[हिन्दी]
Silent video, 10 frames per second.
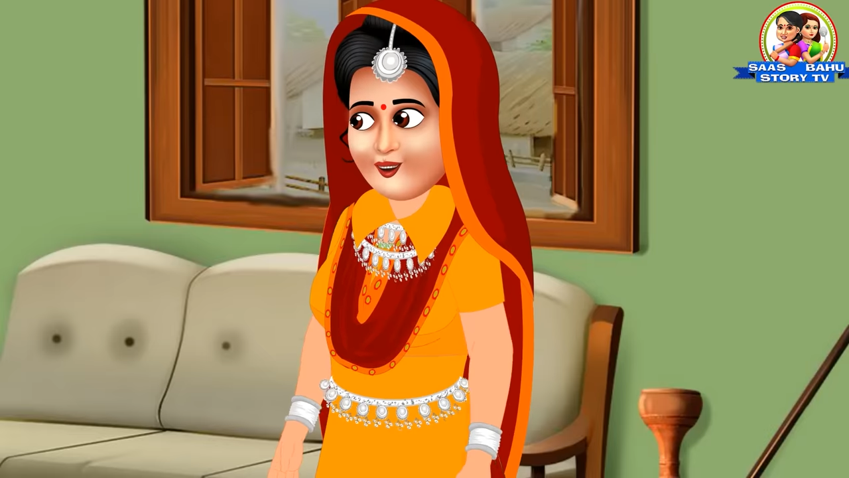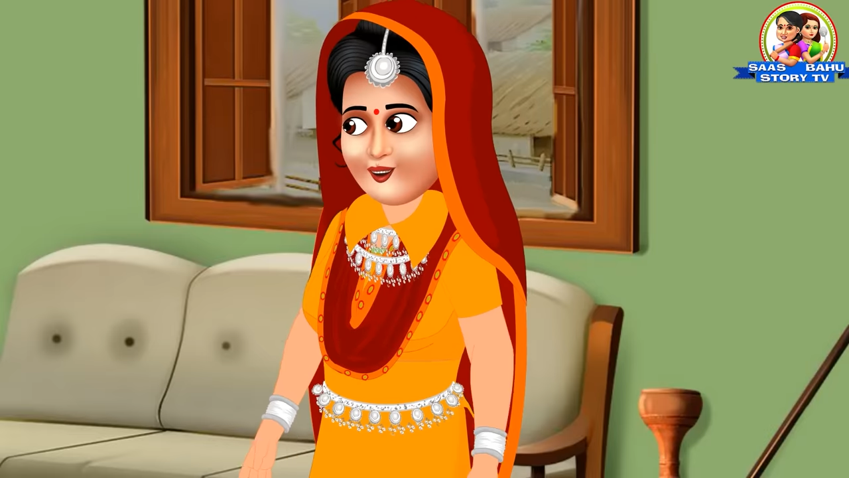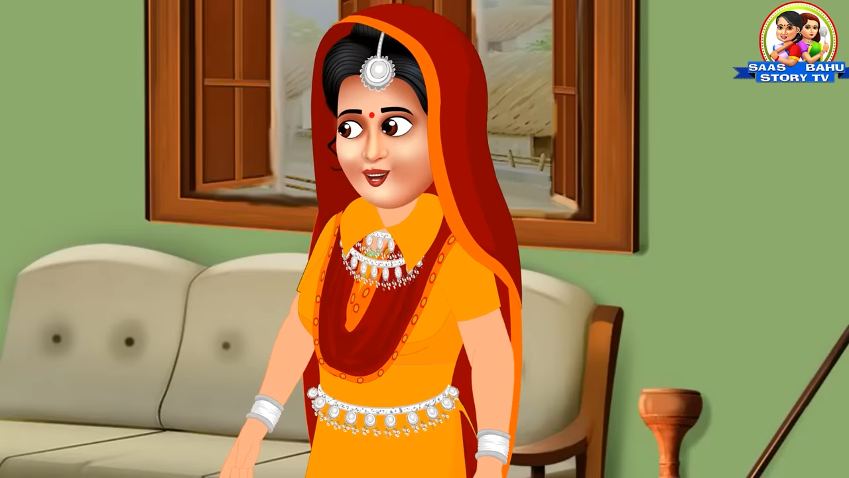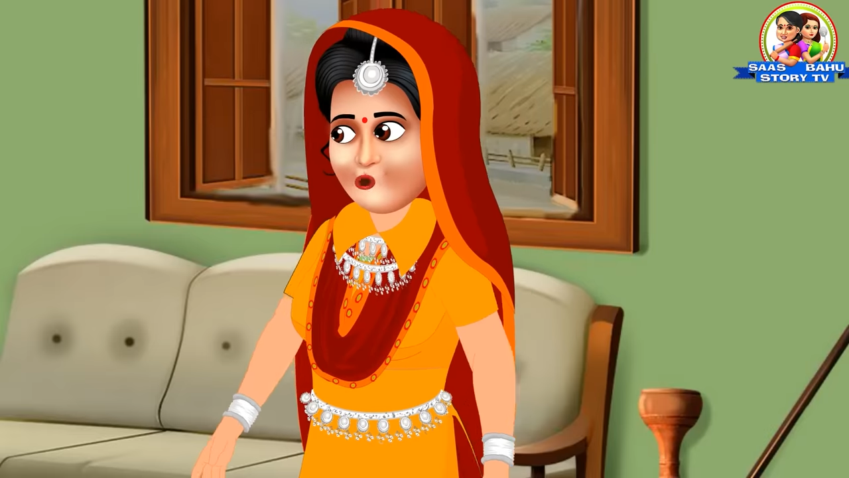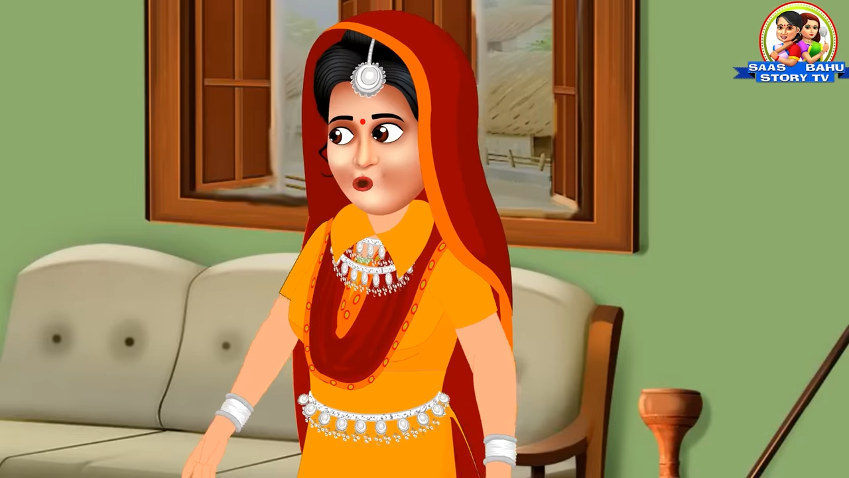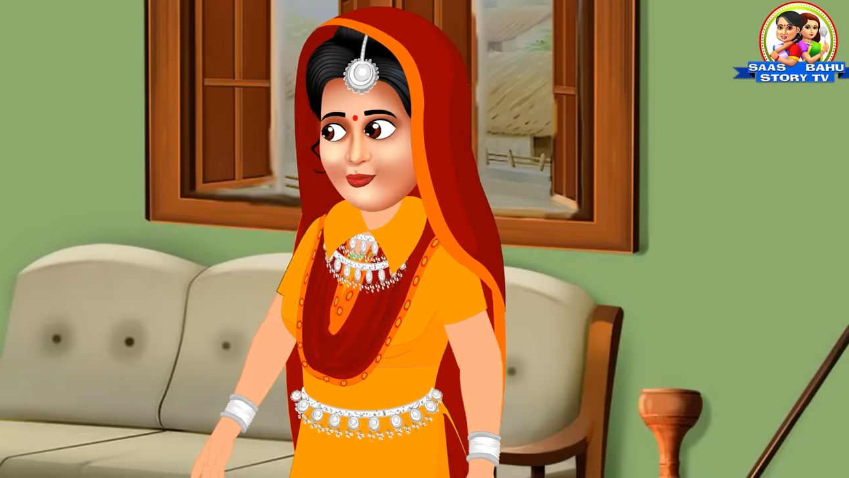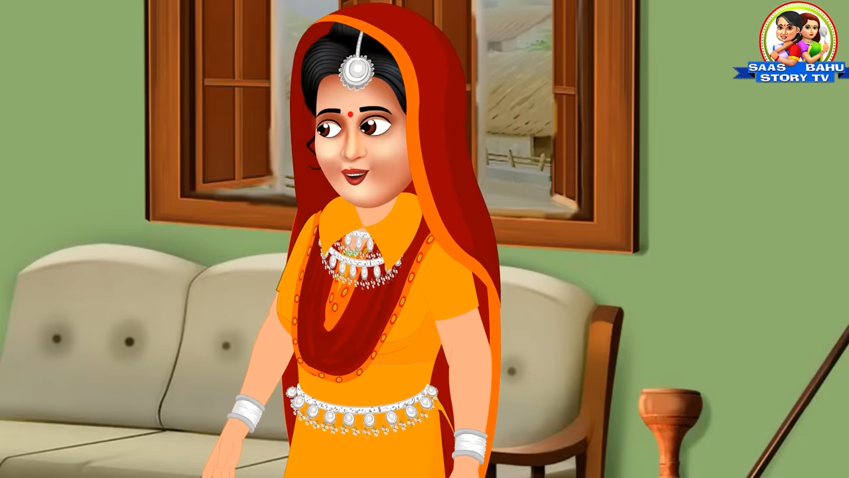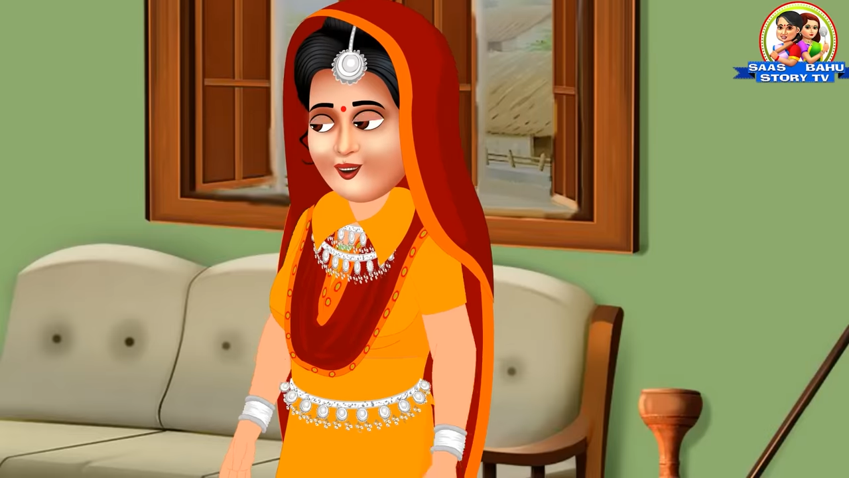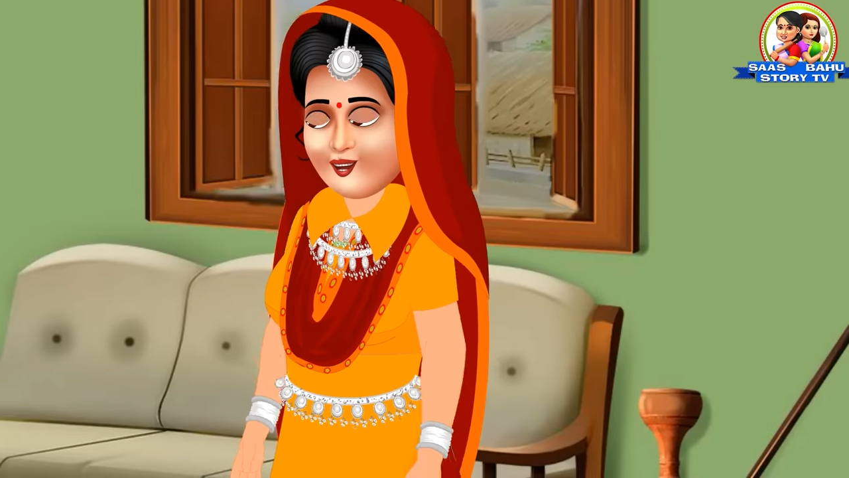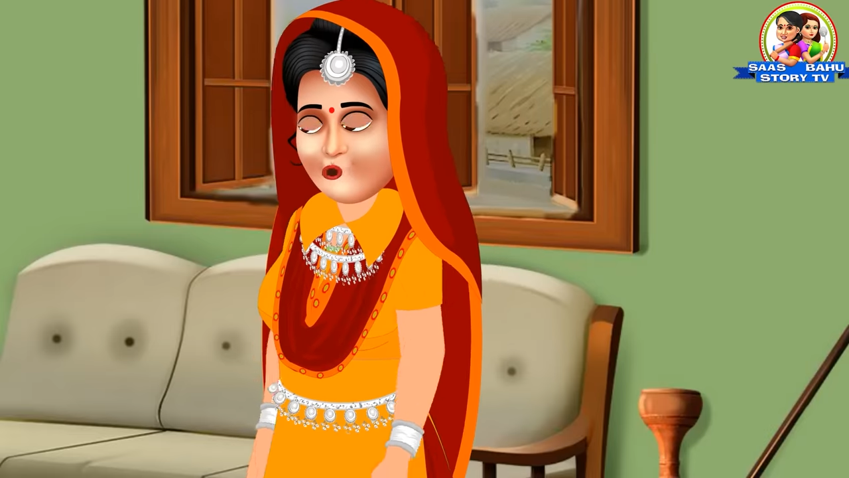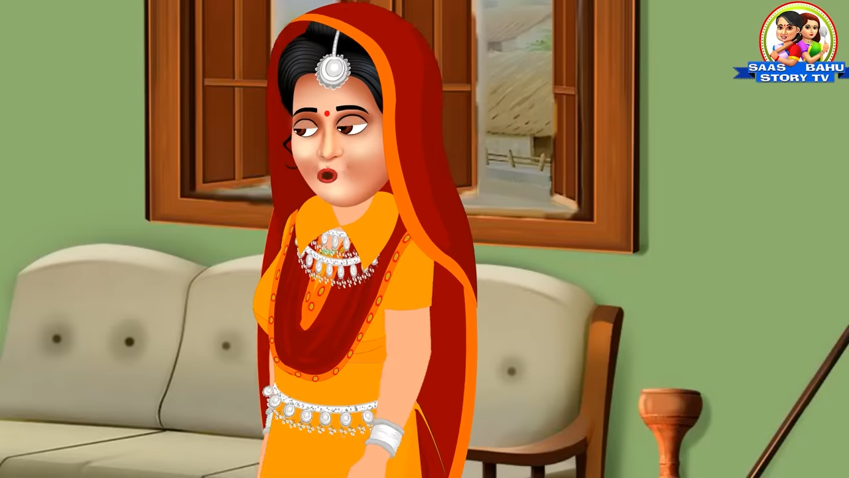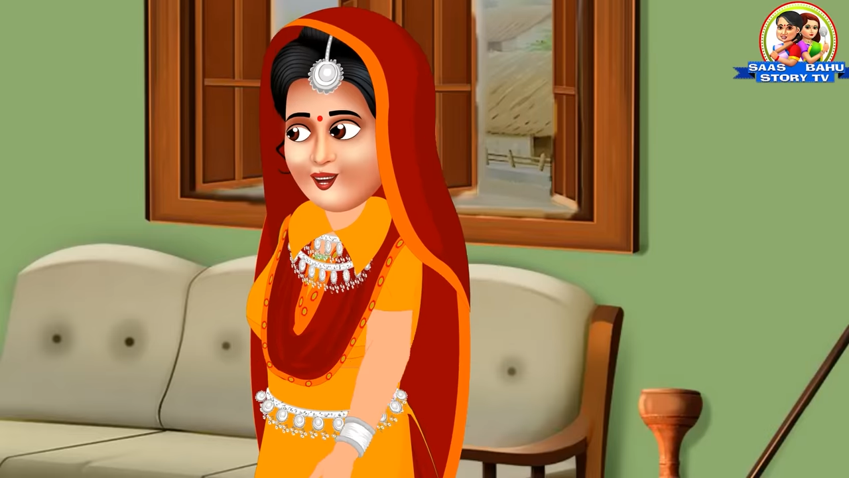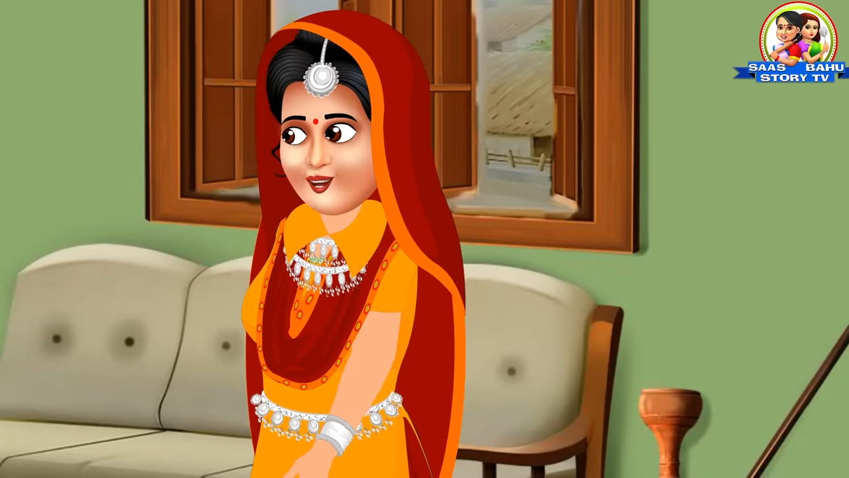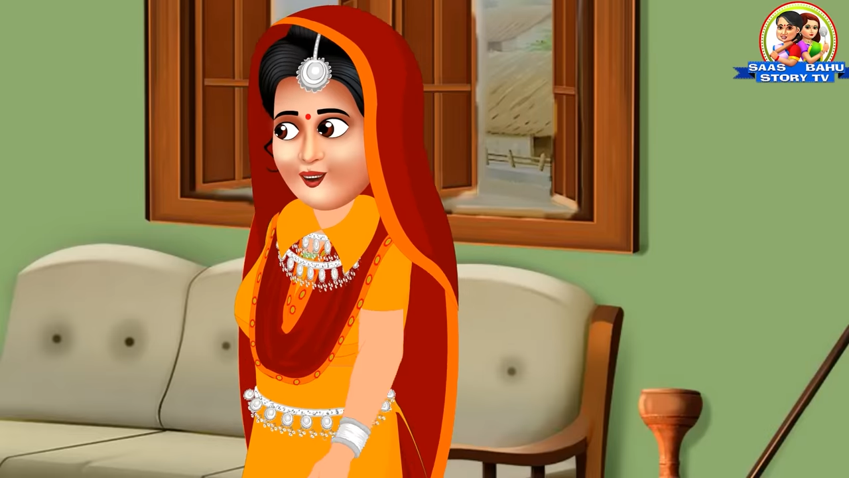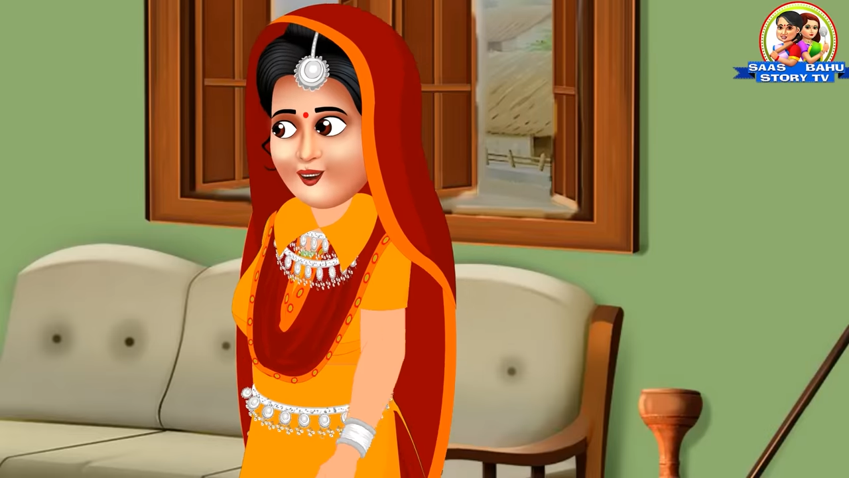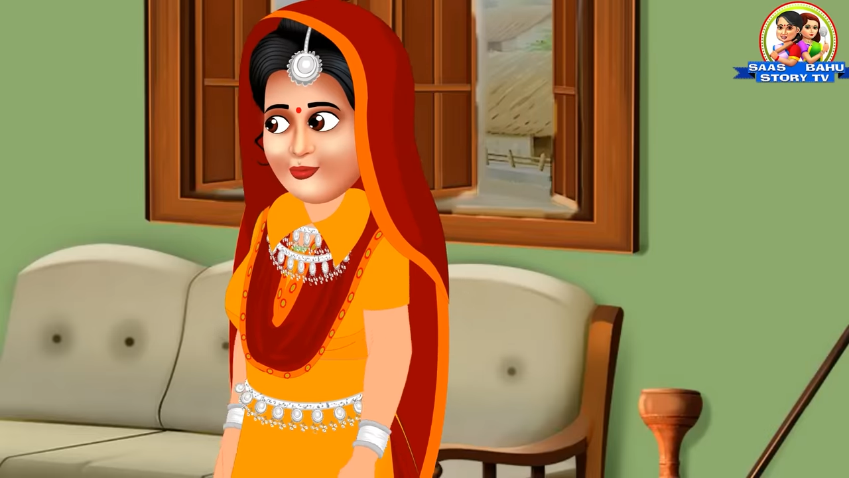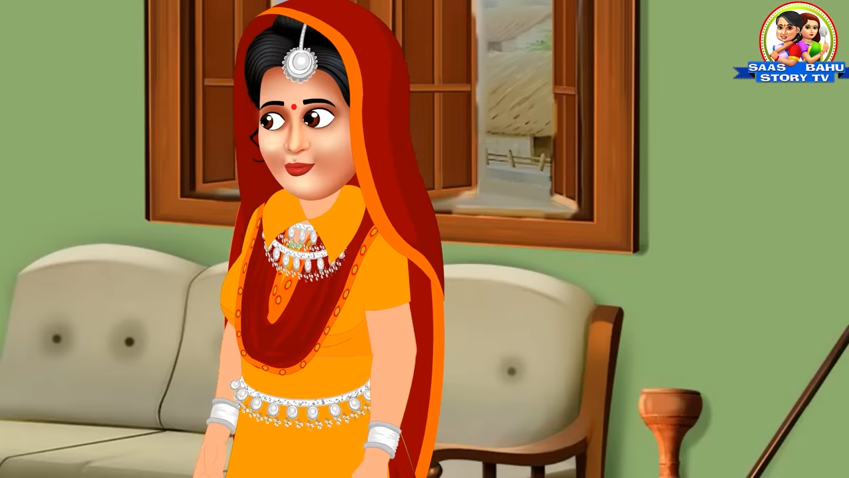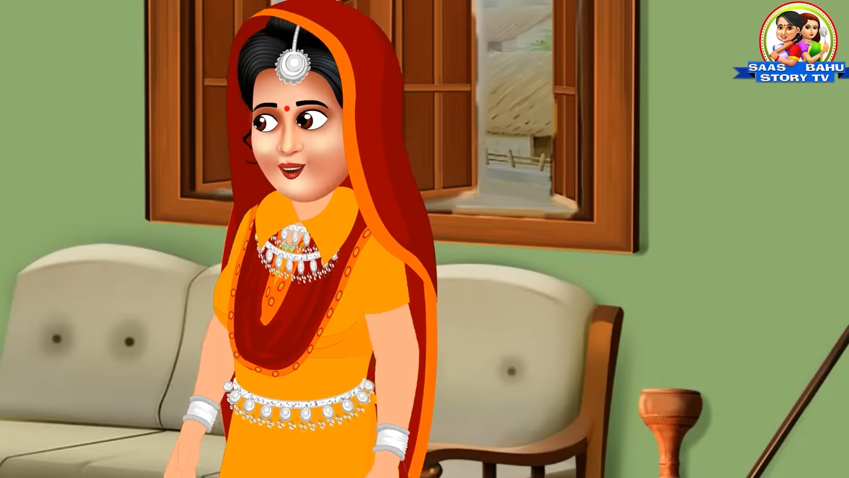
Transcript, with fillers: भाभी देखो मैं आ गई